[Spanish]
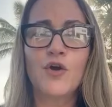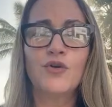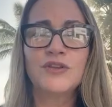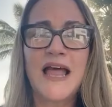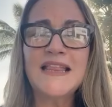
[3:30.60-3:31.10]
no
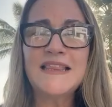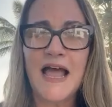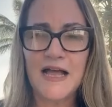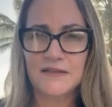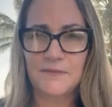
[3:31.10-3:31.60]
con tanta
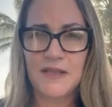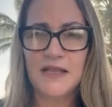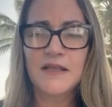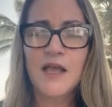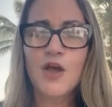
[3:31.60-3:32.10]

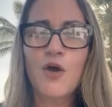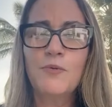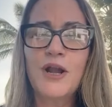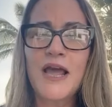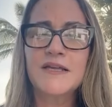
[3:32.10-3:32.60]
actividad
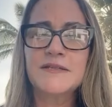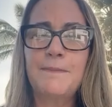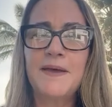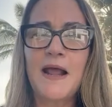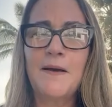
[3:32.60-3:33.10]
como la que se
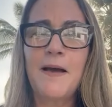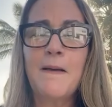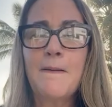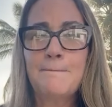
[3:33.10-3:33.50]
esperaba,